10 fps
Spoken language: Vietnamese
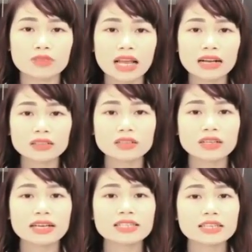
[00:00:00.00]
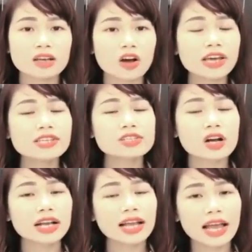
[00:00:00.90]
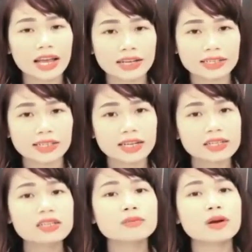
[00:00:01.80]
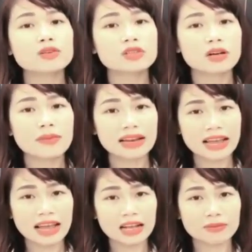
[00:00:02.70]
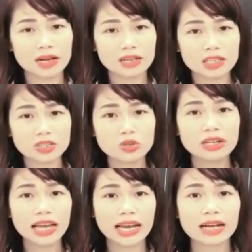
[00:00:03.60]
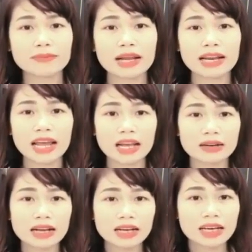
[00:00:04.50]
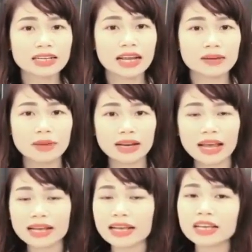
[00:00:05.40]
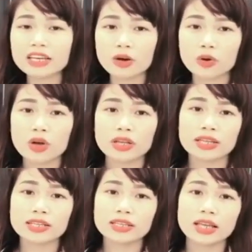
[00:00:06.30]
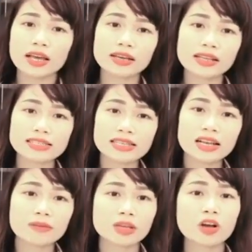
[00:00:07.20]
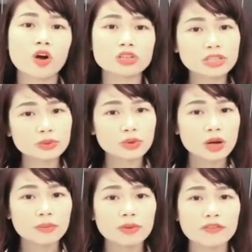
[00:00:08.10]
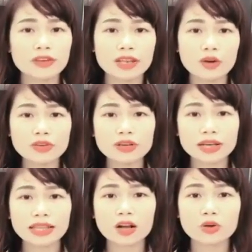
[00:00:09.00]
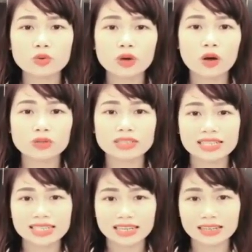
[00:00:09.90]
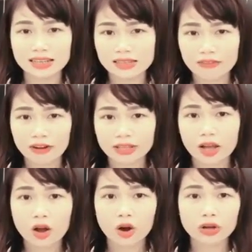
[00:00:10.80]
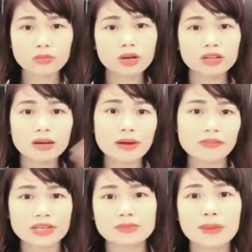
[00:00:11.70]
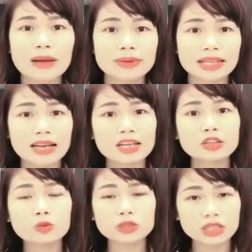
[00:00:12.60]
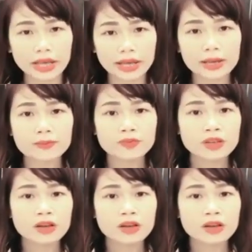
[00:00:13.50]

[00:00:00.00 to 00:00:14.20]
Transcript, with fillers: đăng những cái gì có ích cho khách hàng đừng bao giờ bán hàng mà cứ suốt ngày đăng bán hàng đăng hình ảnh bán hàng các kiểu thì như thế người ta sẽ cảm thấy khó chịu bởi vì nếu như người ta có nhu cầu thì chắc chắn người ta sẽ vào người ta hỏi không cần các bạn phải spam người ta liên tục như thế